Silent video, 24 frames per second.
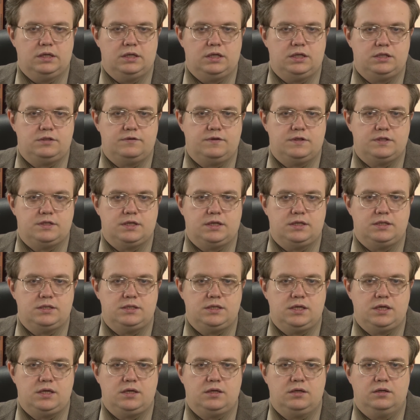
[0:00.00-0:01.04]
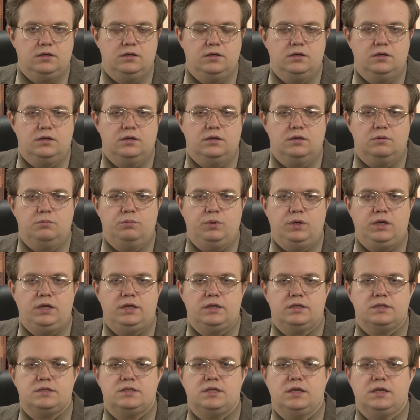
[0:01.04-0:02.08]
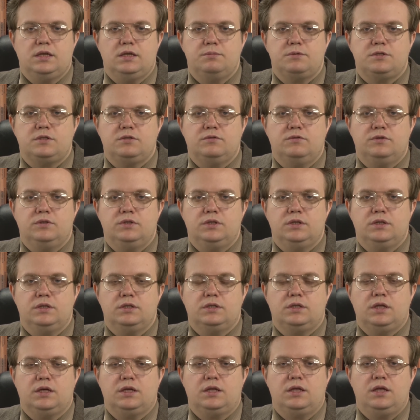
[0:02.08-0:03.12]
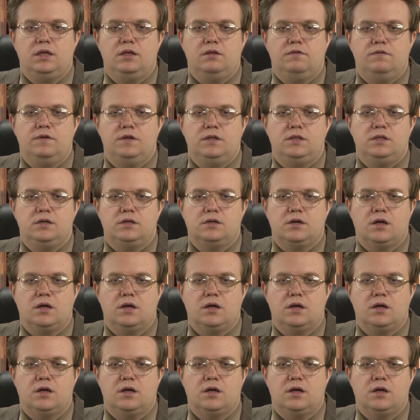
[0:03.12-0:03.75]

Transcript: Из Византии были заимствованы такие виды,